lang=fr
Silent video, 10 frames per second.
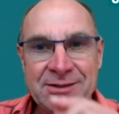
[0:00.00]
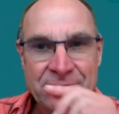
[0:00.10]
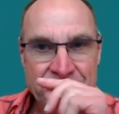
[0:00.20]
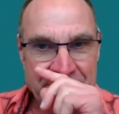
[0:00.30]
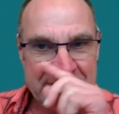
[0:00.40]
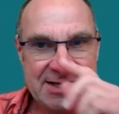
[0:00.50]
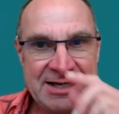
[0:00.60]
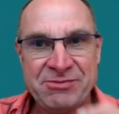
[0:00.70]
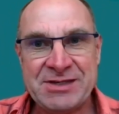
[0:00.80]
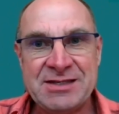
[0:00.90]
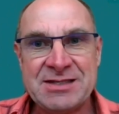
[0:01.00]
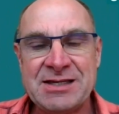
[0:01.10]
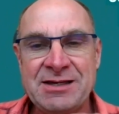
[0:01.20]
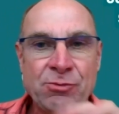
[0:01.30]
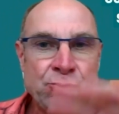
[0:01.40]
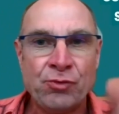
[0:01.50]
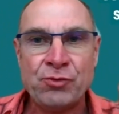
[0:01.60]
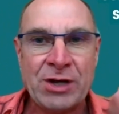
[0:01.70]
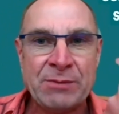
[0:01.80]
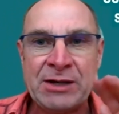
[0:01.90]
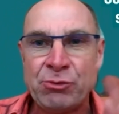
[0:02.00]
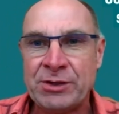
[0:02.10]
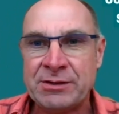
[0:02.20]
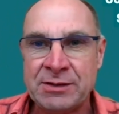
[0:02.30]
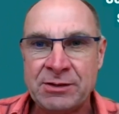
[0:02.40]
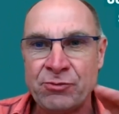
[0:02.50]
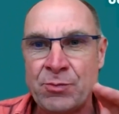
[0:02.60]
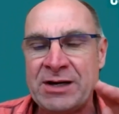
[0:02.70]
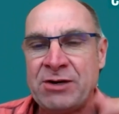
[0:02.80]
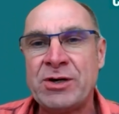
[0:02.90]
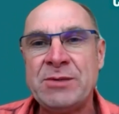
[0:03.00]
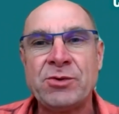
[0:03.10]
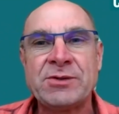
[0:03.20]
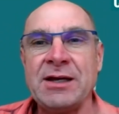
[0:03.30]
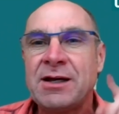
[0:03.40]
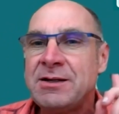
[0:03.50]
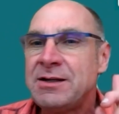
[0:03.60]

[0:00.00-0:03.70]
euh, les élèves qui disaient nous on veut qu'un bac on ne veut pas d'agroalimentaire,